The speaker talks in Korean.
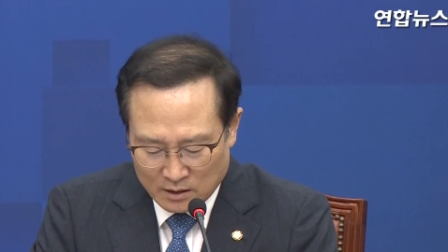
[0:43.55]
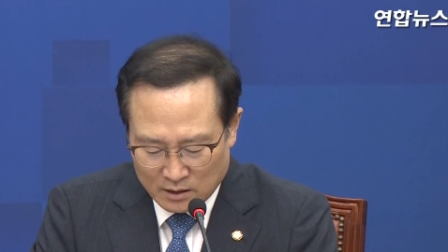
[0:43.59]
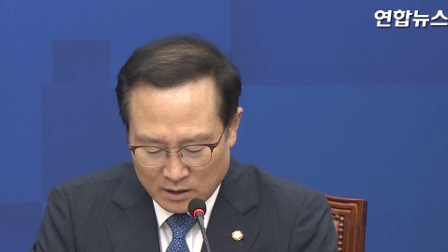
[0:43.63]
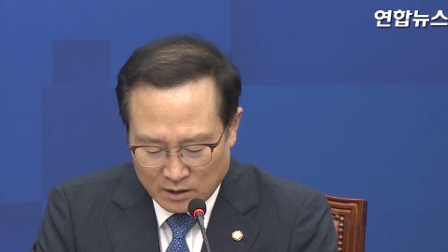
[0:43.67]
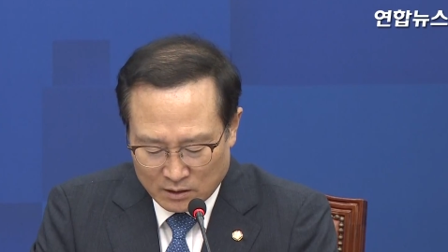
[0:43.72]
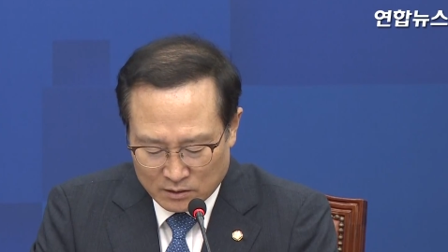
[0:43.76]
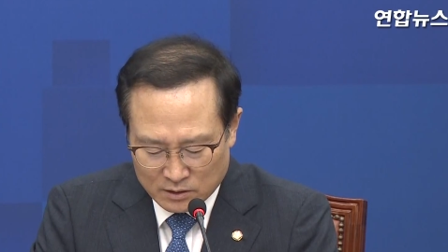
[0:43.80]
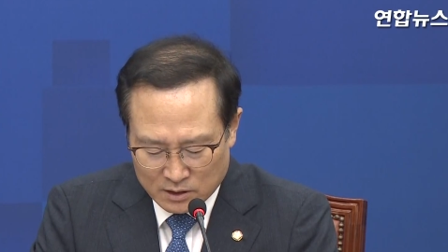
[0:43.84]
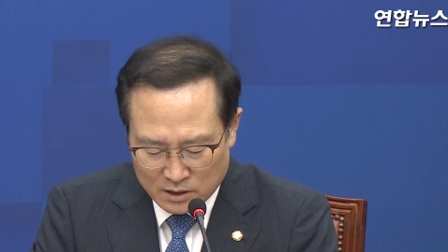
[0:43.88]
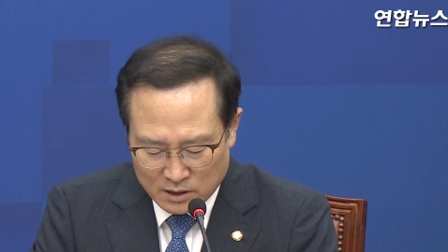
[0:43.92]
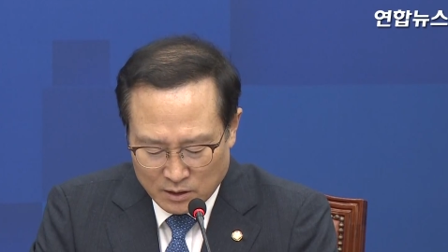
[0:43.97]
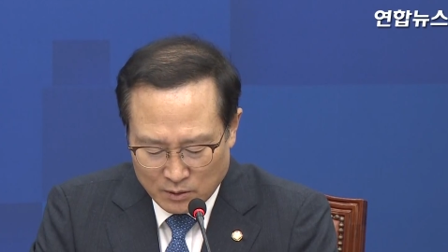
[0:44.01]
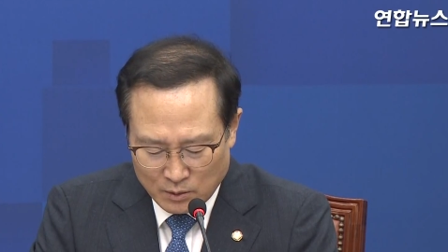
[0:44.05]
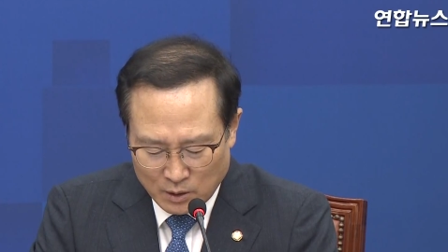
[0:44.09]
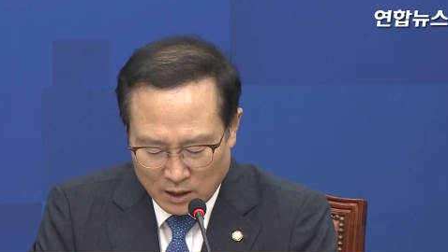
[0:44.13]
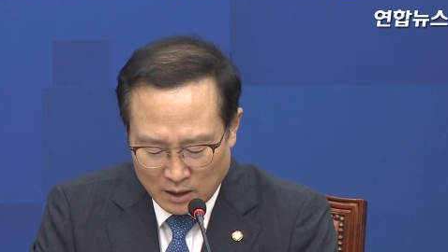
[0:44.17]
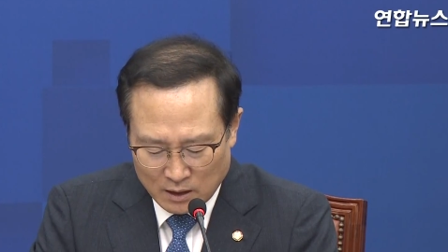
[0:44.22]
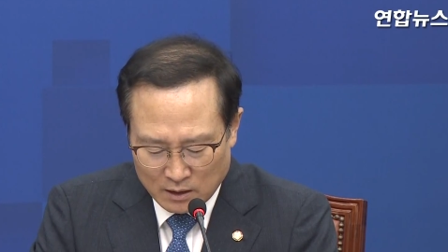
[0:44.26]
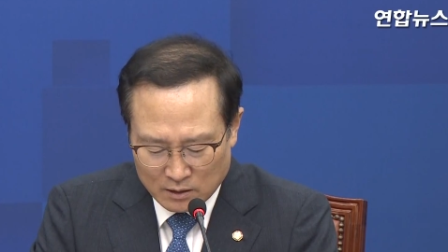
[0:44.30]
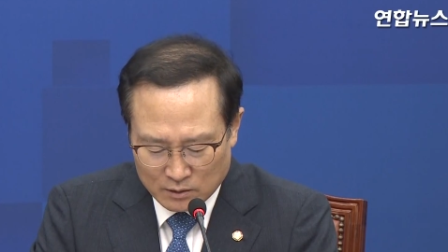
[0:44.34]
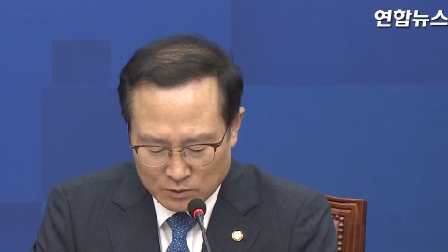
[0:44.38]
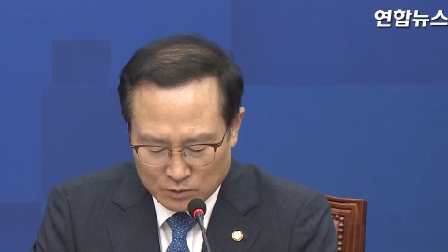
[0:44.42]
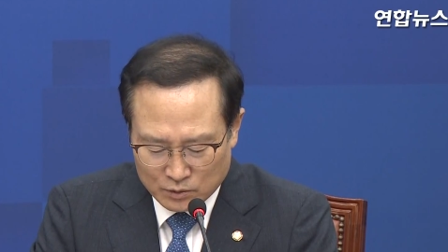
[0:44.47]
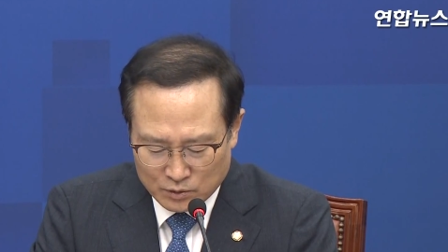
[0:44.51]

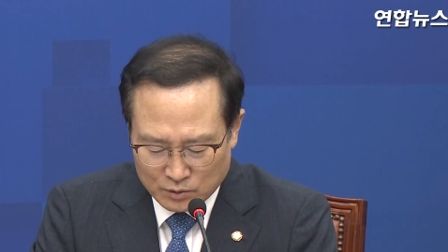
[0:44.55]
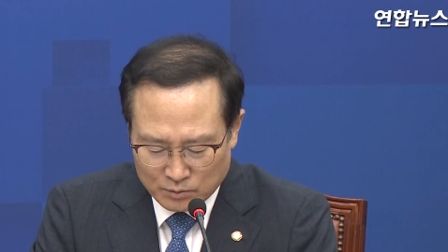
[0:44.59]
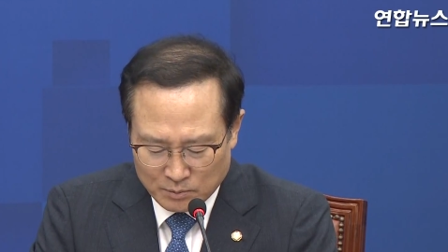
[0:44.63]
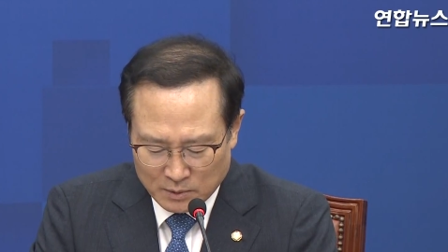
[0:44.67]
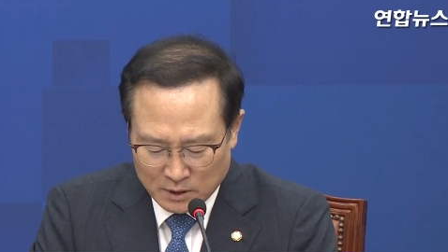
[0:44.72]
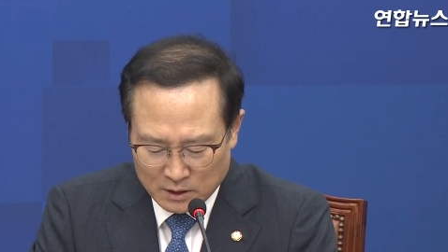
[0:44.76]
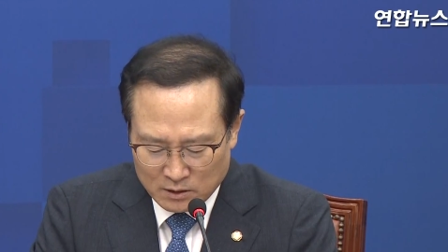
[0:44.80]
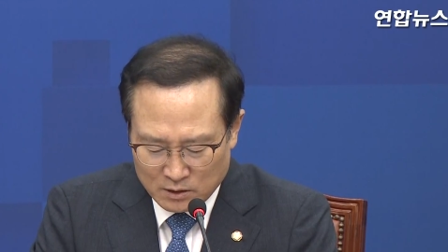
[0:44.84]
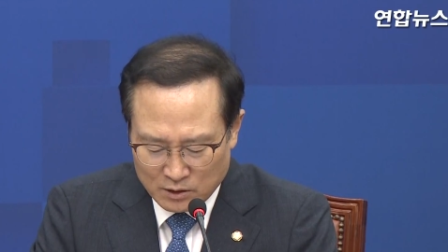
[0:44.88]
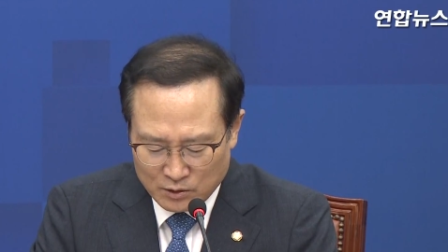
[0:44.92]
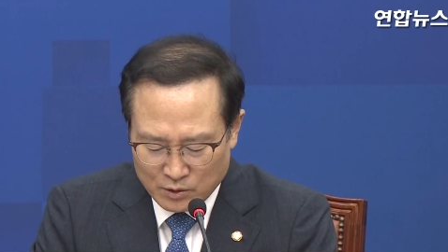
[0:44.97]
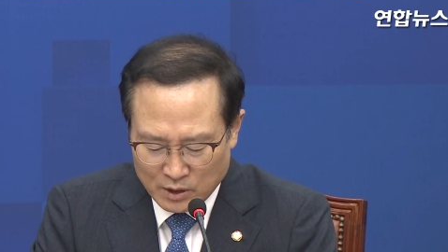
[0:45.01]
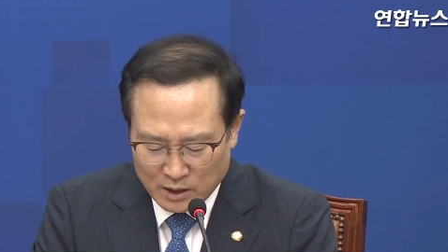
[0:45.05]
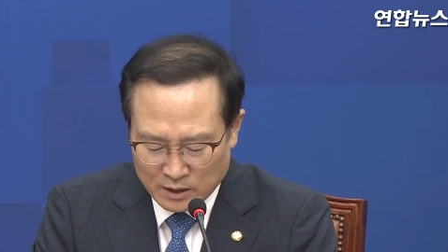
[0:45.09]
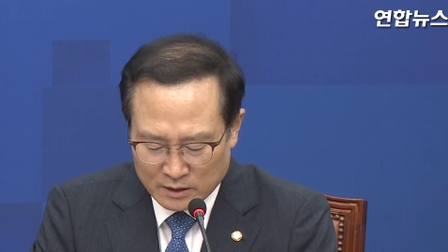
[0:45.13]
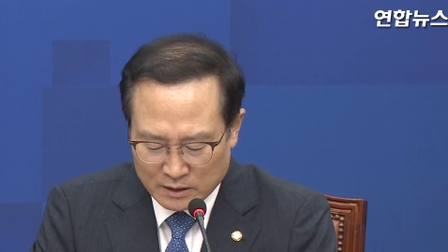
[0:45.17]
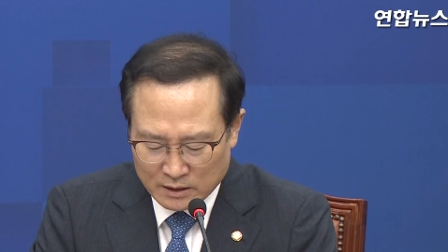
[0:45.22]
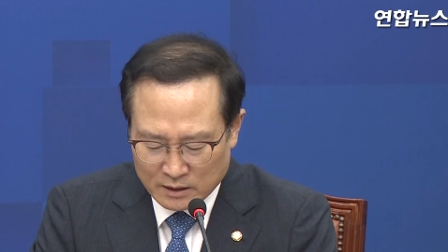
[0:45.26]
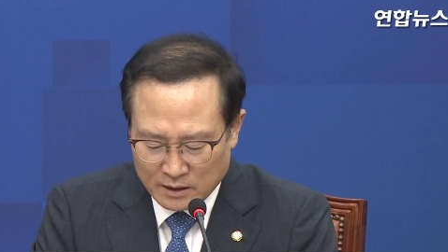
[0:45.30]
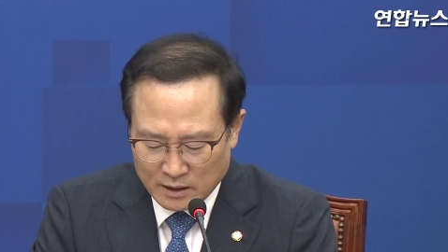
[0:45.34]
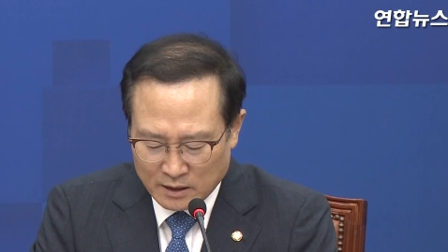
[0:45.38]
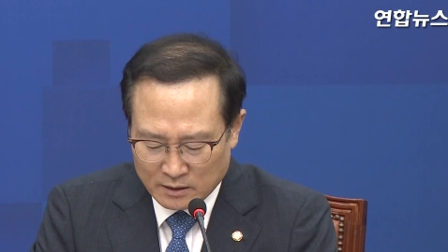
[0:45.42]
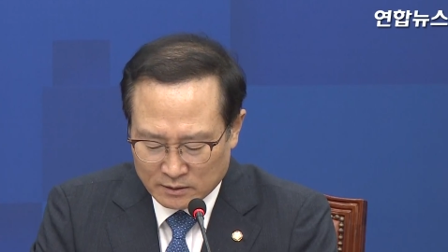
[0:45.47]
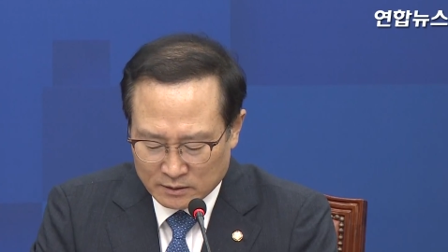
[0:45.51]
경제와 국민을 위한
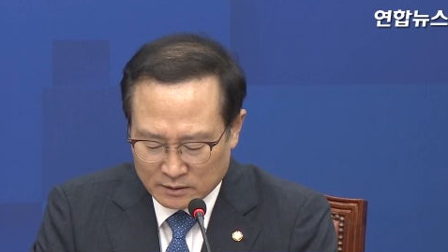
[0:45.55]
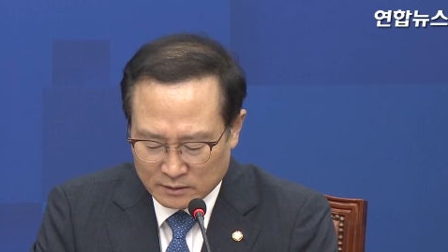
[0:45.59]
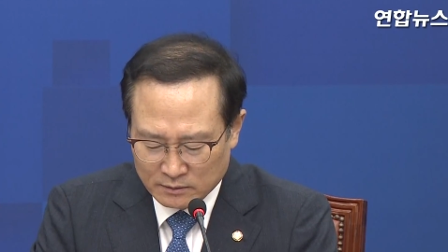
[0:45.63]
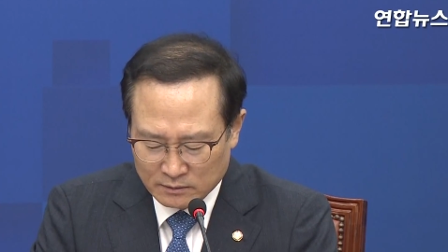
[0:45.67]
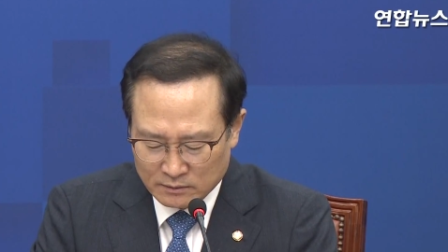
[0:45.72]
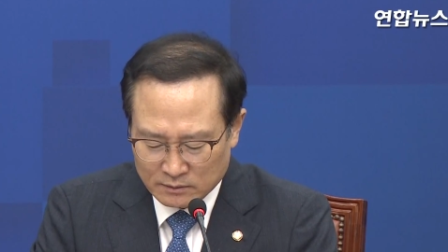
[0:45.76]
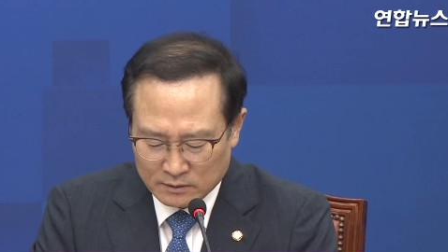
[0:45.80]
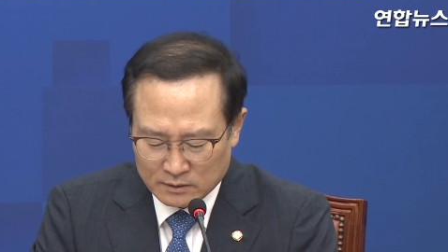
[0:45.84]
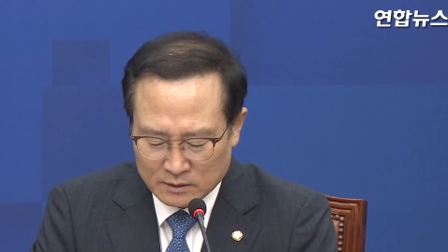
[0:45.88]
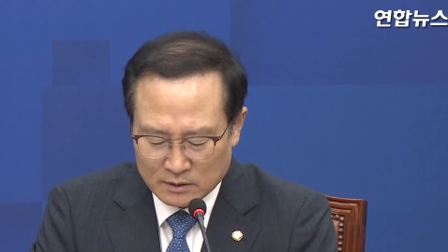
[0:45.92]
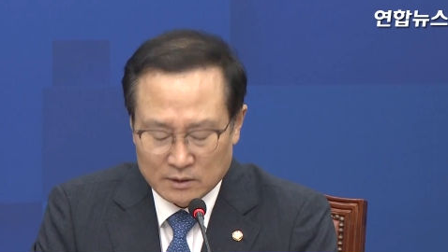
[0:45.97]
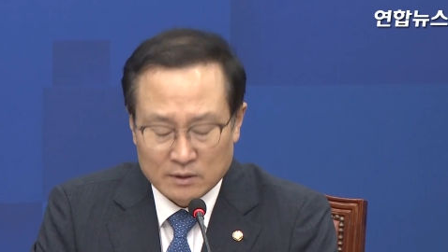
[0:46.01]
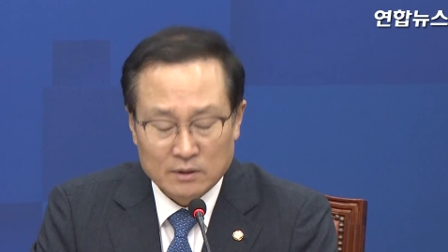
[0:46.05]
일에는